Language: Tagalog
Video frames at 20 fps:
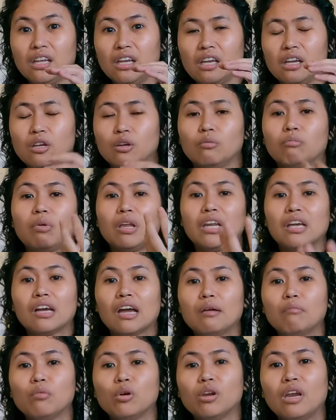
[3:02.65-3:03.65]
ID. Yung
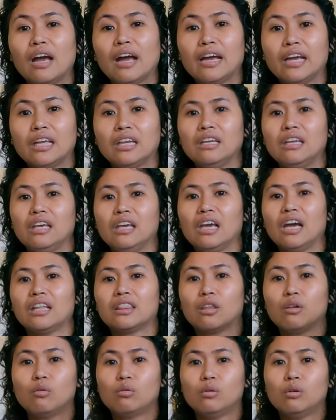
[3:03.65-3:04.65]
binigay mo na ID
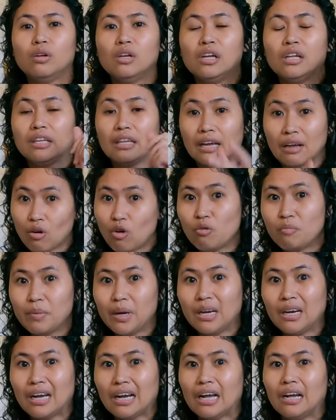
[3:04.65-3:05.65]
at yung
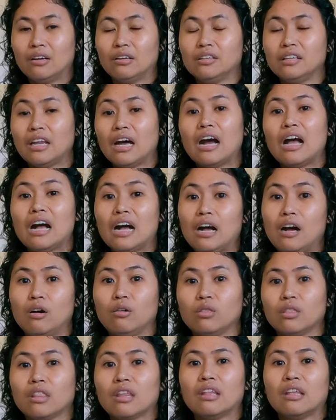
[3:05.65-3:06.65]
nag-open account, ng
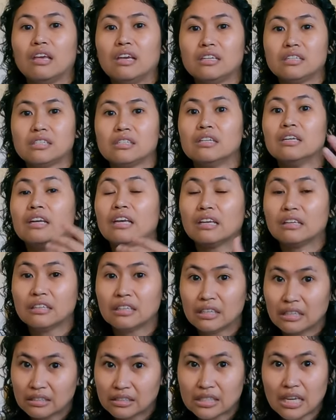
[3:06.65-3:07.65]
account is
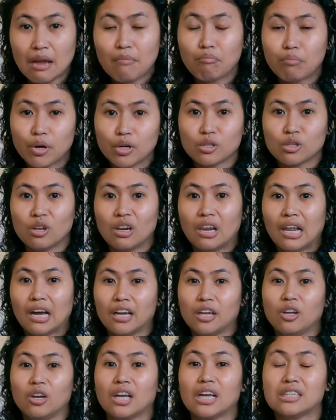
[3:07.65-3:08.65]
same person
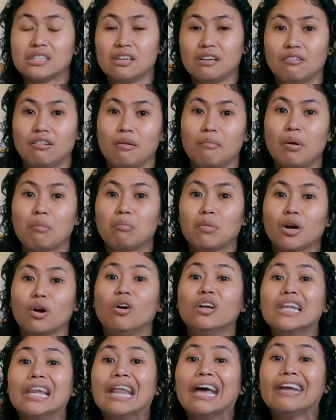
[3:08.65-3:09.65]
lang yun. Kasi remember,
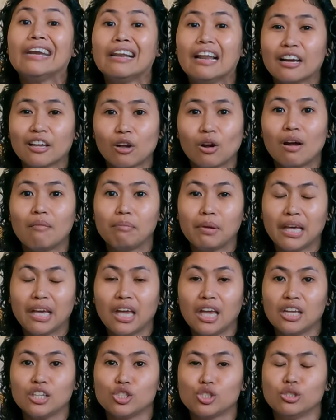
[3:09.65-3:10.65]
online lang yung
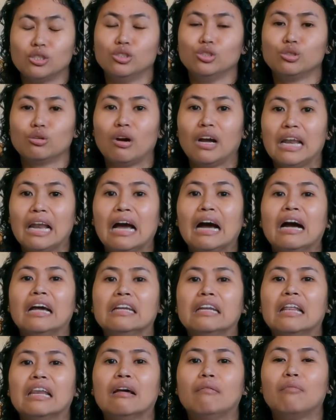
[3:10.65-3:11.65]
application. So,
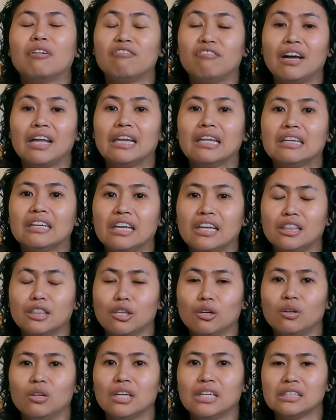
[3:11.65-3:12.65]
kailangan nila
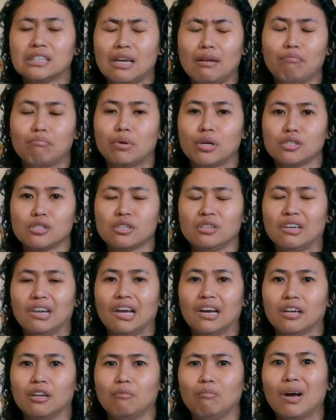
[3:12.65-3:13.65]
ma-validate yun na same person
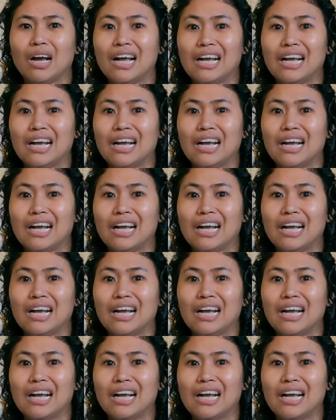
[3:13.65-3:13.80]
lang yun.